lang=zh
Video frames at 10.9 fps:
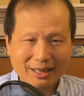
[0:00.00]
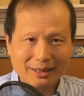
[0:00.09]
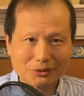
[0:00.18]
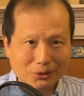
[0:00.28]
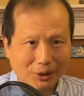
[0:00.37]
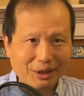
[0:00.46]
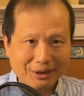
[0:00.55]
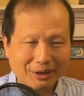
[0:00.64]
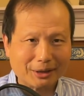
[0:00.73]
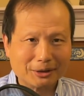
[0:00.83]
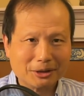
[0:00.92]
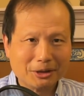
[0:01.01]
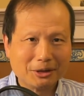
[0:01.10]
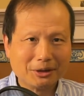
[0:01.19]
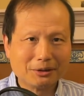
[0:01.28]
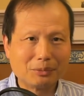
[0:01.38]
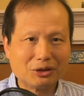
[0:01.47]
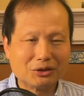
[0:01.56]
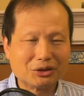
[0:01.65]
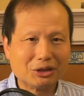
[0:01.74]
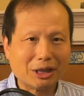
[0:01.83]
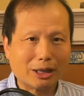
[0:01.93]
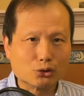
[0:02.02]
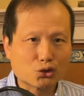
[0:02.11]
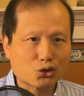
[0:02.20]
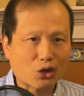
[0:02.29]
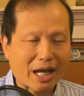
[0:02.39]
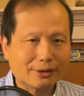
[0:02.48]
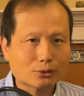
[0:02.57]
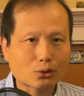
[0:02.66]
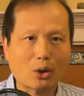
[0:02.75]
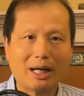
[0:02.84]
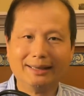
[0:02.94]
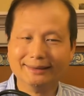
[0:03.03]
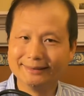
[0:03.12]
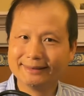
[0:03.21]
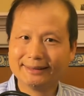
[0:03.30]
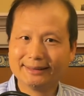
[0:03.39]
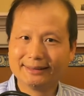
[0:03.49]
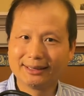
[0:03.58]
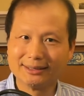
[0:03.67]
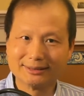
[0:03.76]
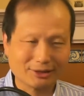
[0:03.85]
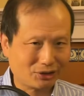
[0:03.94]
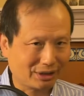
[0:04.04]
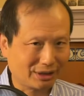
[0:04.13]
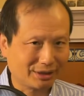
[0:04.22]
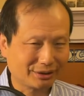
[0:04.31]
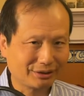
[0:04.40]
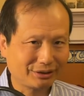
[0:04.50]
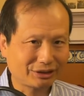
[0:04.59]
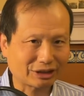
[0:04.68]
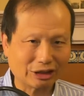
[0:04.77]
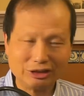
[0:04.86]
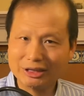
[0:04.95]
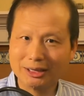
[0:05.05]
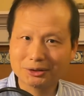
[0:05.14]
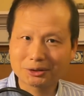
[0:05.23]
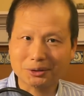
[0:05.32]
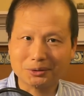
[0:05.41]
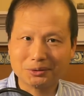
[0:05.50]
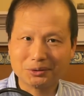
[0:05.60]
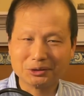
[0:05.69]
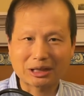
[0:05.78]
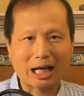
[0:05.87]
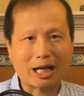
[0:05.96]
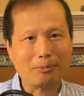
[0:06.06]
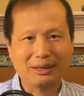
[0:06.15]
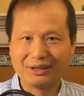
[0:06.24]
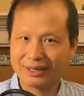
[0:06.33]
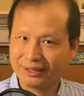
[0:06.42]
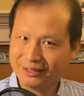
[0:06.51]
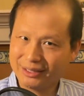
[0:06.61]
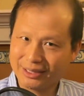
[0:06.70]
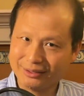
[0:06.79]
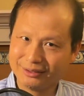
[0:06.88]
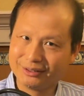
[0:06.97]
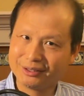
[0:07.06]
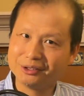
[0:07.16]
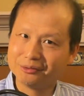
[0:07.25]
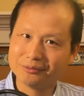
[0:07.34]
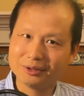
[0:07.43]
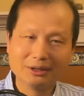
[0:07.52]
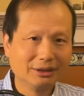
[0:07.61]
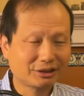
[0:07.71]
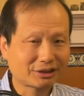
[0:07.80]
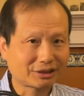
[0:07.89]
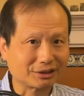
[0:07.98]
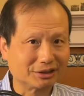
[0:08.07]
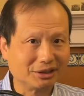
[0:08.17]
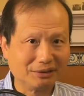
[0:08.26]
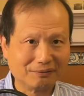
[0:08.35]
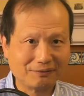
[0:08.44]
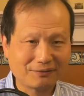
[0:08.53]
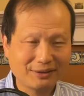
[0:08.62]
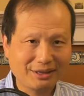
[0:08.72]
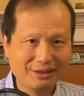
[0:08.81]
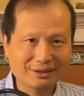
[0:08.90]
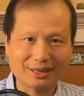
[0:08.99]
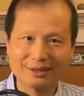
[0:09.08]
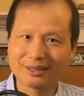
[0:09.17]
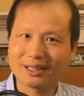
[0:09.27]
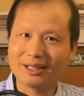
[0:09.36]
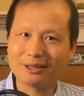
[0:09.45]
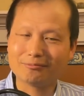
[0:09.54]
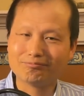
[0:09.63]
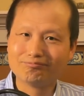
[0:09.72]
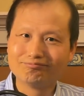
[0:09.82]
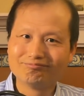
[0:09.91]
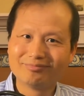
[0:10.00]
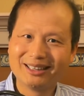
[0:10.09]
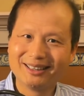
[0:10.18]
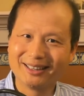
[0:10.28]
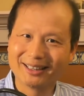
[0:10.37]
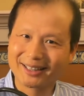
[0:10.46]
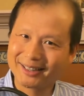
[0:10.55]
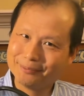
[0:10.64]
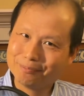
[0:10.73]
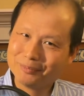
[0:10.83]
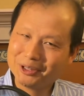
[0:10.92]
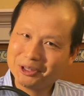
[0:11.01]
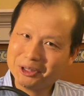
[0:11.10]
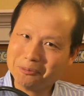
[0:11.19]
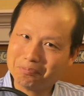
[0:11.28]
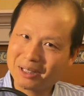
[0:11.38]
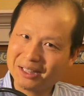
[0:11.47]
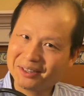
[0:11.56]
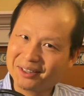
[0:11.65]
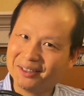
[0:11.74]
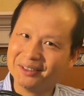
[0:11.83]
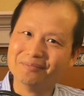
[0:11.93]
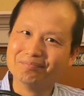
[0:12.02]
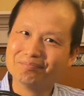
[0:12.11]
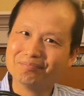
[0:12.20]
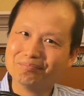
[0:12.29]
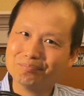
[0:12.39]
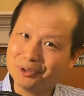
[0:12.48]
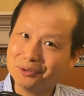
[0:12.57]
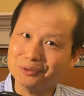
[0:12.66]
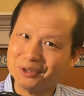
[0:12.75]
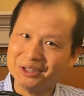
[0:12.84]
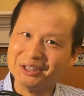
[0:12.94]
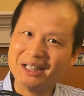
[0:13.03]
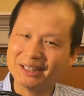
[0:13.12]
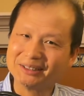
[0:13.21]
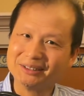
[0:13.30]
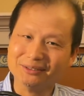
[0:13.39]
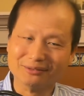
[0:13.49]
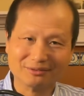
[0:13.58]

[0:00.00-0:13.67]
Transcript: 所以呢，必须要宣传啊，这些神枪手他们的眼睛视力非常的好，呃，跟一般的人不一样，有